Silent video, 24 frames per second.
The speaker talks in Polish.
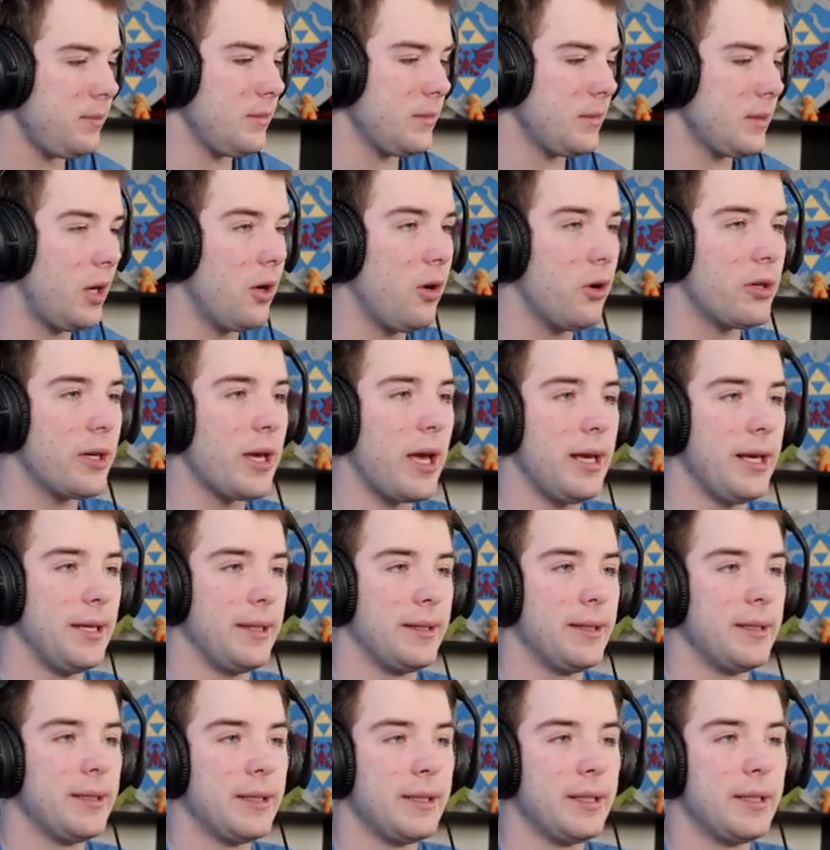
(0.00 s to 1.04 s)
Okej
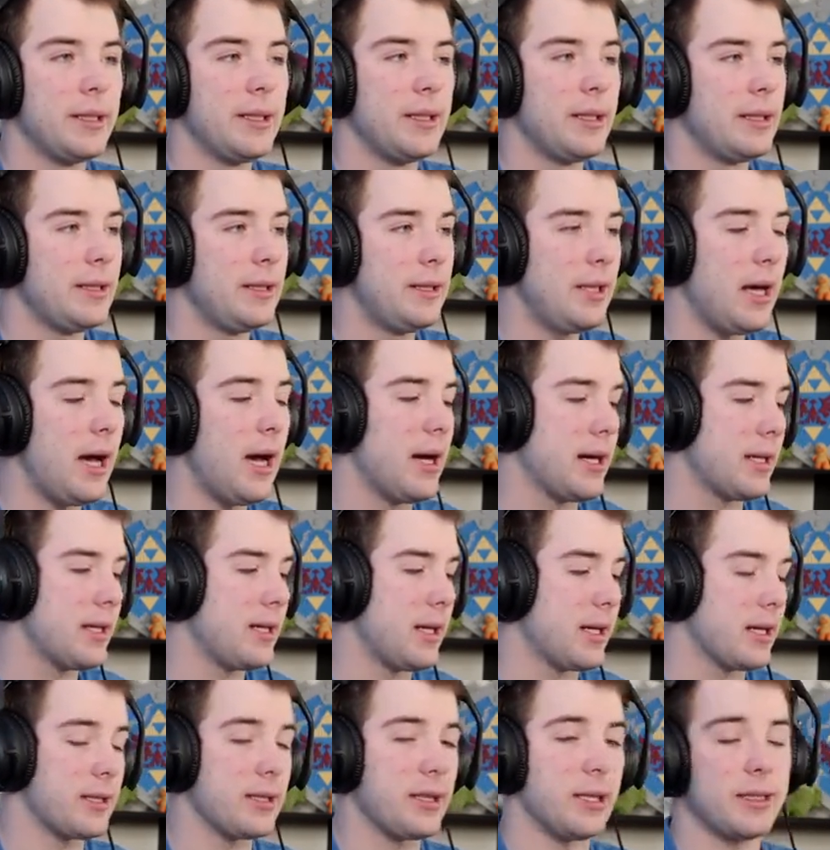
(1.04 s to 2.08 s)
okay. Tak,
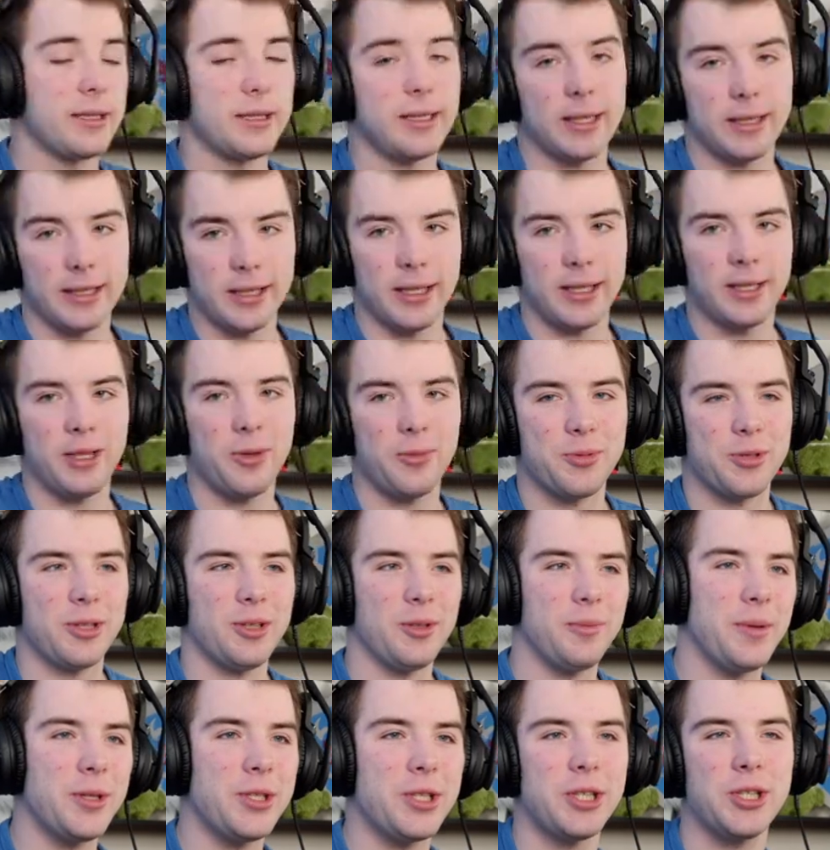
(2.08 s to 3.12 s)
tak, tak, tak, tak, dobrze, to
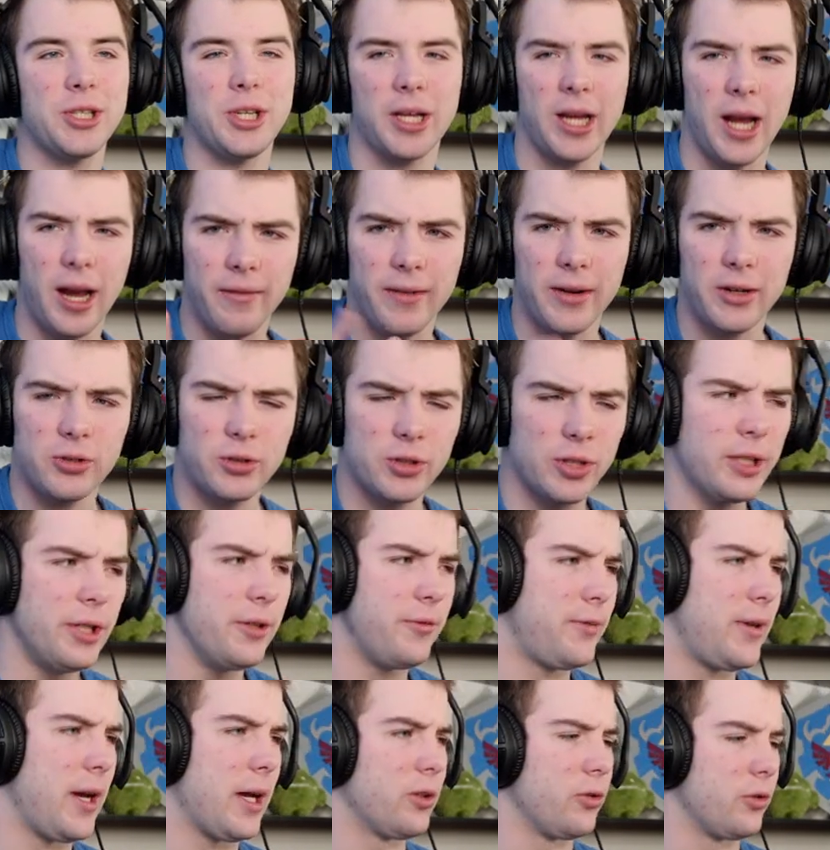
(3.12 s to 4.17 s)
będzie ciekawa
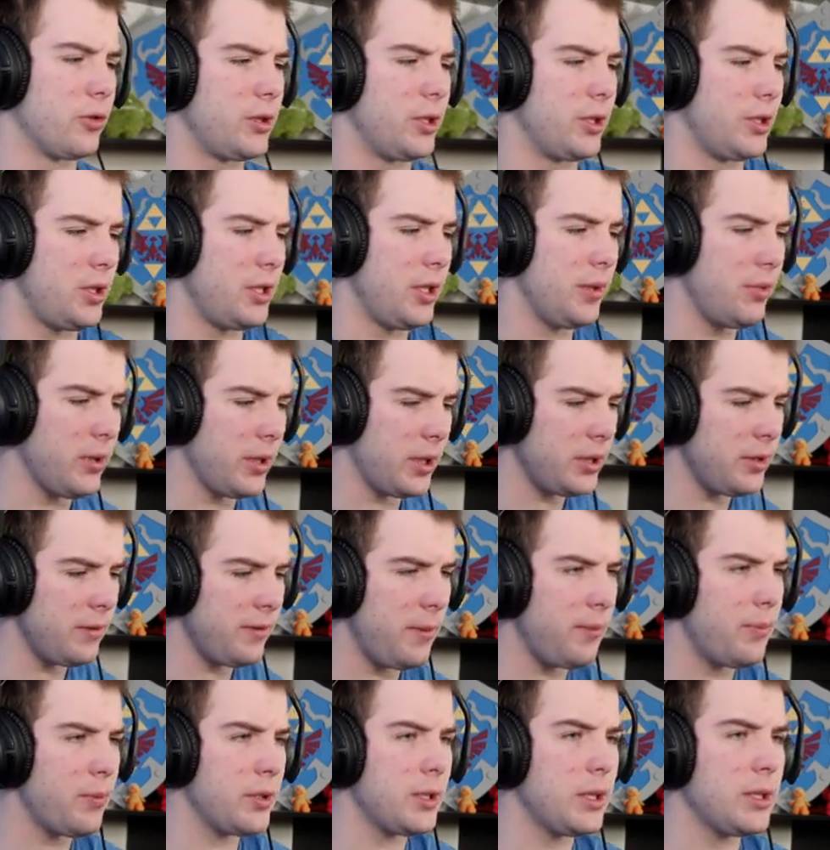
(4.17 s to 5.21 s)
rozgrywka dosyć, nie? Bo ja chcę
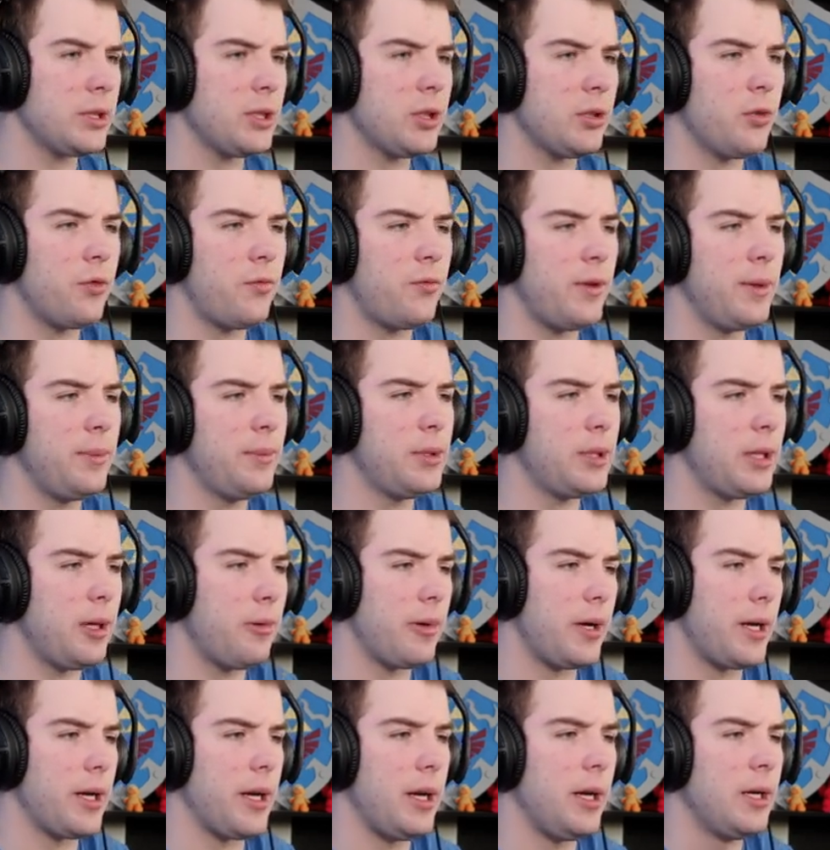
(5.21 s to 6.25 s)
wam pokazać tego Flame
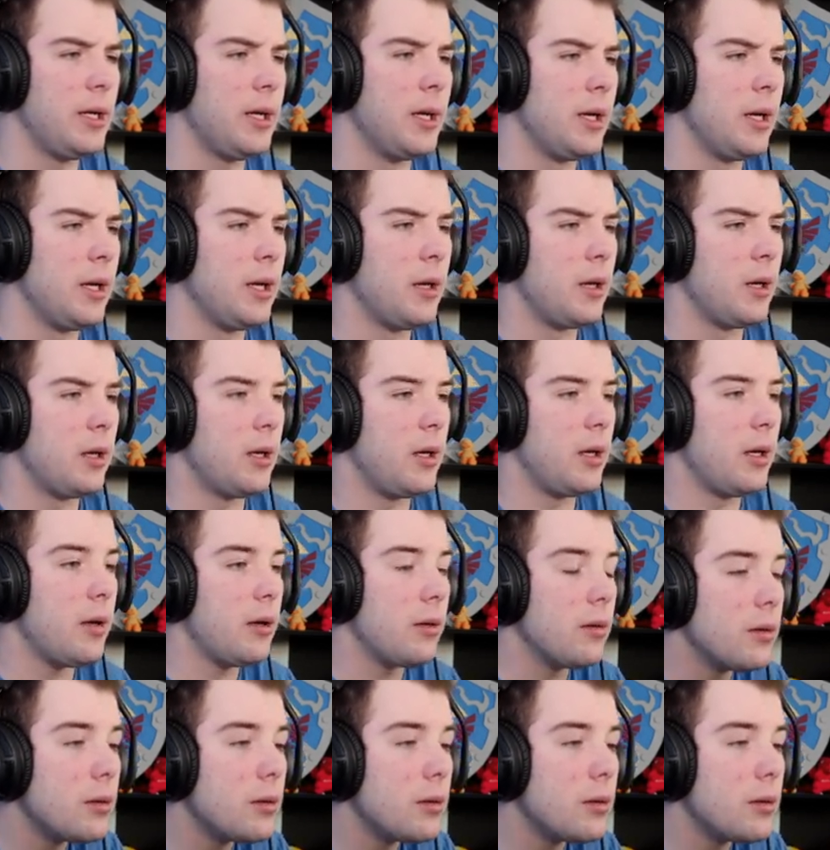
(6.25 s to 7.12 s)
Trowera e,